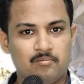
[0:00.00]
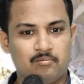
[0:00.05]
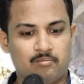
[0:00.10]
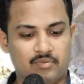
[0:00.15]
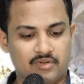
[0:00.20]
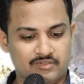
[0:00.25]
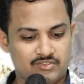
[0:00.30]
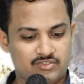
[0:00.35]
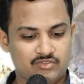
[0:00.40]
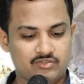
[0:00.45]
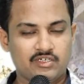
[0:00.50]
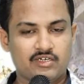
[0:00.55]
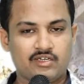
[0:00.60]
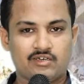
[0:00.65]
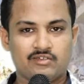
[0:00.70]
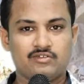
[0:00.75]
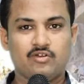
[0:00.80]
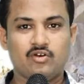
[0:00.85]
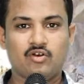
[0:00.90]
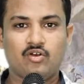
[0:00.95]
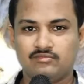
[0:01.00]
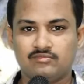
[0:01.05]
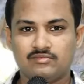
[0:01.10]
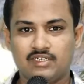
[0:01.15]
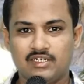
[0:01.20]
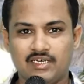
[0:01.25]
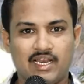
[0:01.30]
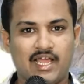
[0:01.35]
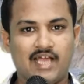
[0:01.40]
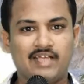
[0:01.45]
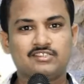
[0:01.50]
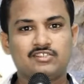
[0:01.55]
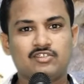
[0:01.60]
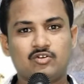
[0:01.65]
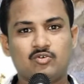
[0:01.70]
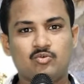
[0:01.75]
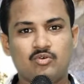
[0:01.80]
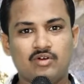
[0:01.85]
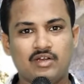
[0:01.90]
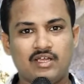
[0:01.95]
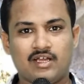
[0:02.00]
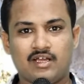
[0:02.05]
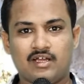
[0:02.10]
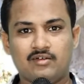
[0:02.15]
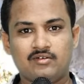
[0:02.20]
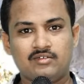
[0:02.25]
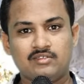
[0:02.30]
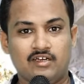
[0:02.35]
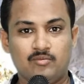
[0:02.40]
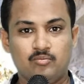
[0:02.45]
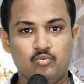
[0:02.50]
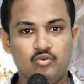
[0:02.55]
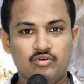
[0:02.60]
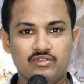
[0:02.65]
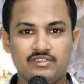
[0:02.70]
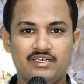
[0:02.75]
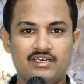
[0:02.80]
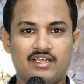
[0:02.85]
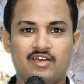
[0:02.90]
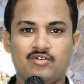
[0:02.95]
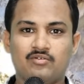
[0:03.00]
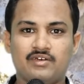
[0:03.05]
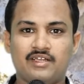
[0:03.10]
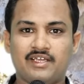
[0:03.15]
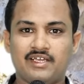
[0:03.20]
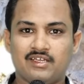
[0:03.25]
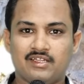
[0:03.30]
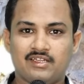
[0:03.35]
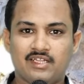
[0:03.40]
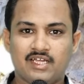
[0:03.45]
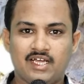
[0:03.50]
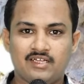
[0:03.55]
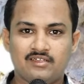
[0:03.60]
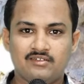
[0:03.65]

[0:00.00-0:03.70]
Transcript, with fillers: పరిశుద్ధ గ్రంథంలో లాజర్ కూడా మూడు దినాలు ఉన్నాయి కదా